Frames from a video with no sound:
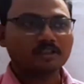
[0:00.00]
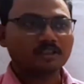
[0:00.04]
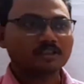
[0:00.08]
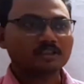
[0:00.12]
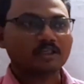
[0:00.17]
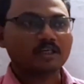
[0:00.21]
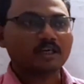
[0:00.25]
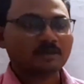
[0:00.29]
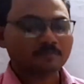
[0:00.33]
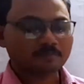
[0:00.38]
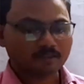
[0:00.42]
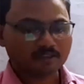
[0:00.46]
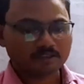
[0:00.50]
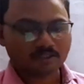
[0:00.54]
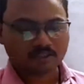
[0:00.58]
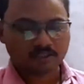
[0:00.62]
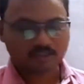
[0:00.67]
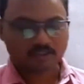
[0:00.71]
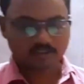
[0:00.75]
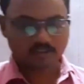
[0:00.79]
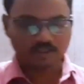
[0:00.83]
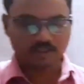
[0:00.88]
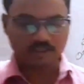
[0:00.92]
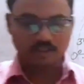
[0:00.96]
भाई जैसे
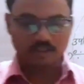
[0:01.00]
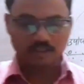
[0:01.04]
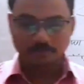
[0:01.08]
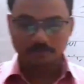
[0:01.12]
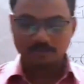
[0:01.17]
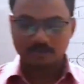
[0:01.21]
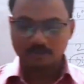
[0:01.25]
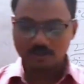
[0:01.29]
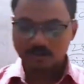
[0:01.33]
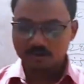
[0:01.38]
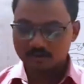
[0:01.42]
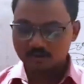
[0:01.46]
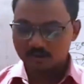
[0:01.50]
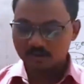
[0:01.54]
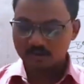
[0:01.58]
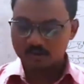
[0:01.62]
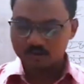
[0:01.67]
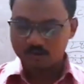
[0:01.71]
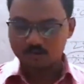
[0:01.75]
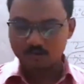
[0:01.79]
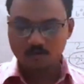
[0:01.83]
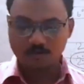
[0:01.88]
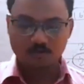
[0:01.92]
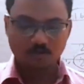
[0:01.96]
अमेजन नदी है आप ध्यान से
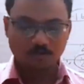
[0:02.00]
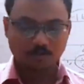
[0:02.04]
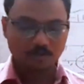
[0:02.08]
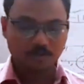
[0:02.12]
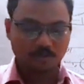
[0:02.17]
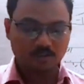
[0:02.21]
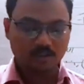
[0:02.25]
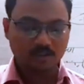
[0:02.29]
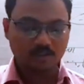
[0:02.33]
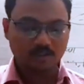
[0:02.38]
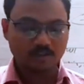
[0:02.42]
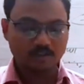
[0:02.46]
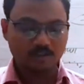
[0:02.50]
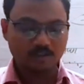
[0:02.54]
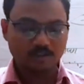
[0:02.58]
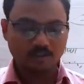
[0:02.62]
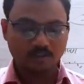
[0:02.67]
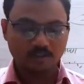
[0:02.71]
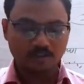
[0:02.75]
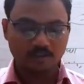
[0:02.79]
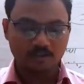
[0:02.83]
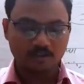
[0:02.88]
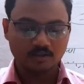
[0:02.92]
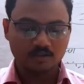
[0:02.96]
देखें जो अमेजन
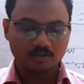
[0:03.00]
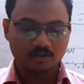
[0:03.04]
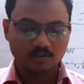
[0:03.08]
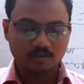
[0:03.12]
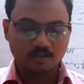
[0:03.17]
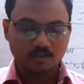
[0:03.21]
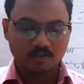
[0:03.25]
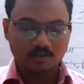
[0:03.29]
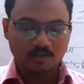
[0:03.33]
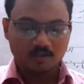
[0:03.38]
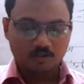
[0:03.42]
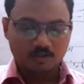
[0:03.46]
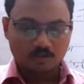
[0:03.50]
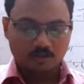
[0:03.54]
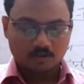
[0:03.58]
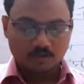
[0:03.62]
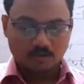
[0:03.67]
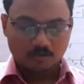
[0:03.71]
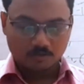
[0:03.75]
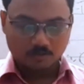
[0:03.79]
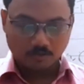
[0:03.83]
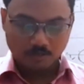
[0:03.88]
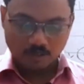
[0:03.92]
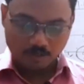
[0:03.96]
नदी है
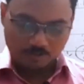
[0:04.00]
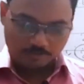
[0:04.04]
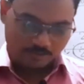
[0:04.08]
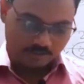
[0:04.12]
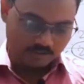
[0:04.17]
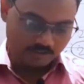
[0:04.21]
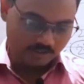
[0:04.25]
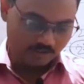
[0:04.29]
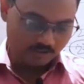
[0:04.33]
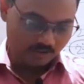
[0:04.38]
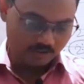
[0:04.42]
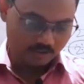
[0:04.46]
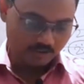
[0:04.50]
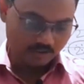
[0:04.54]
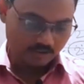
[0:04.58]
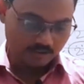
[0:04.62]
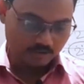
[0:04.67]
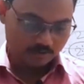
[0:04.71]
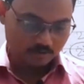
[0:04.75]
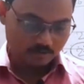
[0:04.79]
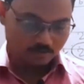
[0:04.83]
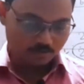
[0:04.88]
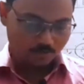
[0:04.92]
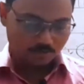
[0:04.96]
वो अमेजन नदी
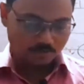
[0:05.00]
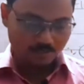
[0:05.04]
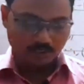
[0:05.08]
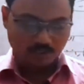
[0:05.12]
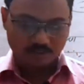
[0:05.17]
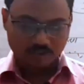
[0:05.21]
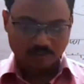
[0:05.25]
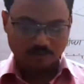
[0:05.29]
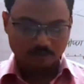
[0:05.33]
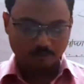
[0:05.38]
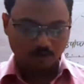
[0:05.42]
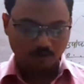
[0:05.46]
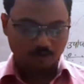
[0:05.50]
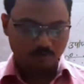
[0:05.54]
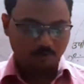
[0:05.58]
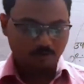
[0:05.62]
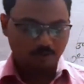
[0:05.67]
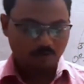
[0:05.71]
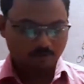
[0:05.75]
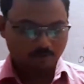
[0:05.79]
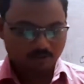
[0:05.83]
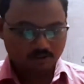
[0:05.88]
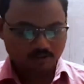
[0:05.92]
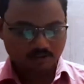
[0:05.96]
दुनिया की बहुत
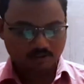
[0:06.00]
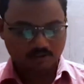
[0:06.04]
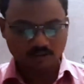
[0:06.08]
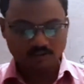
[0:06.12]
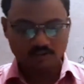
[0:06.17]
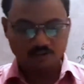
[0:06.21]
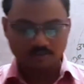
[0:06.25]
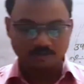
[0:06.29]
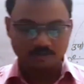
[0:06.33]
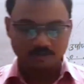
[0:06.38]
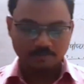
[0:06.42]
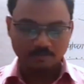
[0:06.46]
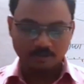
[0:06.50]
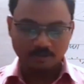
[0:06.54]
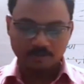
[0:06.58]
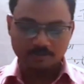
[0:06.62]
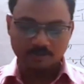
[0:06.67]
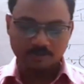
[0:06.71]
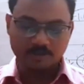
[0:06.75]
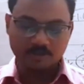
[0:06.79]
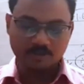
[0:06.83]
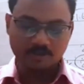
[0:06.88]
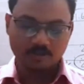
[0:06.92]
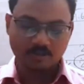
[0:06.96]
बड़ी बेसिन है सबसे
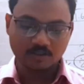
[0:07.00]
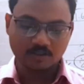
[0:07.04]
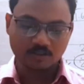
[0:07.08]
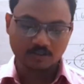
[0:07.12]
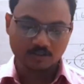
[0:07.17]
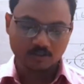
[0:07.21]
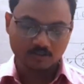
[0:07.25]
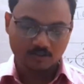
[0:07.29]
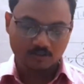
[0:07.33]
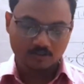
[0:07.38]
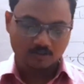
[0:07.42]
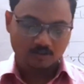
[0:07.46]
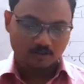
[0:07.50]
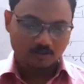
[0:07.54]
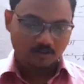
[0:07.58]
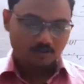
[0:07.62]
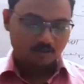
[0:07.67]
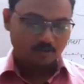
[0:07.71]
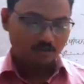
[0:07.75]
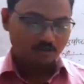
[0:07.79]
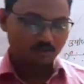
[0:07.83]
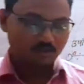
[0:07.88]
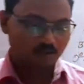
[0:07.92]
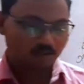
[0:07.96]
बड़ी बेसिन है
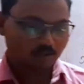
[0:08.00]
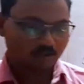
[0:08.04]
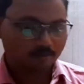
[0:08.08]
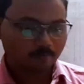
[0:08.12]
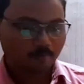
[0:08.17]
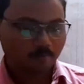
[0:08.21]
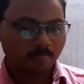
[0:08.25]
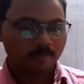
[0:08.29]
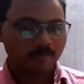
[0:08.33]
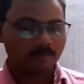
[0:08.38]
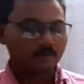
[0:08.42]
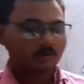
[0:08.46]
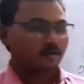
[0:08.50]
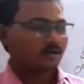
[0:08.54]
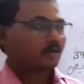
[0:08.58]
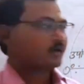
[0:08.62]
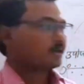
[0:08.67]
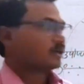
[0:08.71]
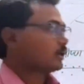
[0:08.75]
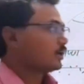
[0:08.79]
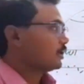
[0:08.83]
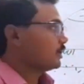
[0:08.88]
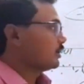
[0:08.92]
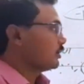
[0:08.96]
ठीक है
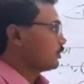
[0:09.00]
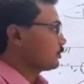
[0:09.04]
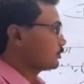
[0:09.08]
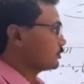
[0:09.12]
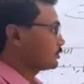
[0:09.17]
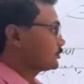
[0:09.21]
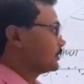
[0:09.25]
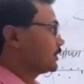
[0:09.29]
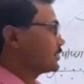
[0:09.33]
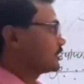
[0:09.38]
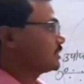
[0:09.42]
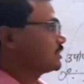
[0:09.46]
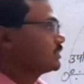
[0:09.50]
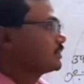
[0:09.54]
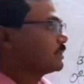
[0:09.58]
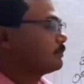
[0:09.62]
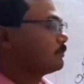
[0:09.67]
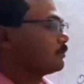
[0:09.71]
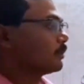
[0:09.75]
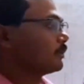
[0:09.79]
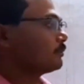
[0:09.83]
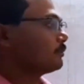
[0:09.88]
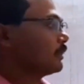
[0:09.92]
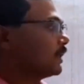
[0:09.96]
और उस बेसिन
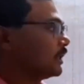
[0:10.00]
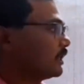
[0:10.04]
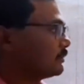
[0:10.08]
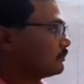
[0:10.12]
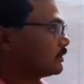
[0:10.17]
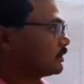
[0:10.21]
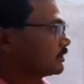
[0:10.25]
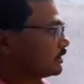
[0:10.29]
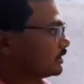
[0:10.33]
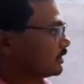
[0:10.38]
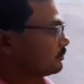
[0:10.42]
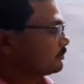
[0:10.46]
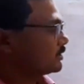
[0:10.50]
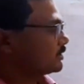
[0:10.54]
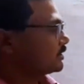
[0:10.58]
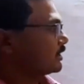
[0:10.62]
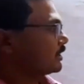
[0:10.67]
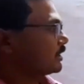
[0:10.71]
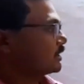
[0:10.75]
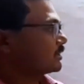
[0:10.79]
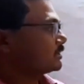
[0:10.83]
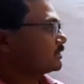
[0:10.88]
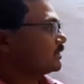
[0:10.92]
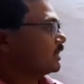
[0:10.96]
से बहुत भारी मात्रा में
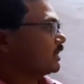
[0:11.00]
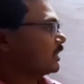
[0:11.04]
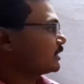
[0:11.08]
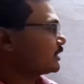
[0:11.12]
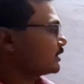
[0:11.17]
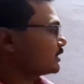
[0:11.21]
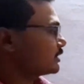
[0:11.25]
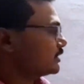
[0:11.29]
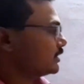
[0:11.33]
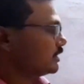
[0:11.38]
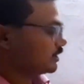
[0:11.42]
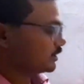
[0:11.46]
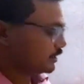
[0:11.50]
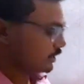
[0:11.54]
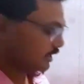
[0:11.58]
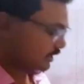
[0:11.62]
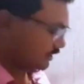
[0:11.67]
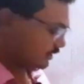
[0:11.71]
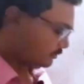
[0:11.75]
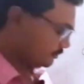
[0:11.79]
जलराशियाँ आकर के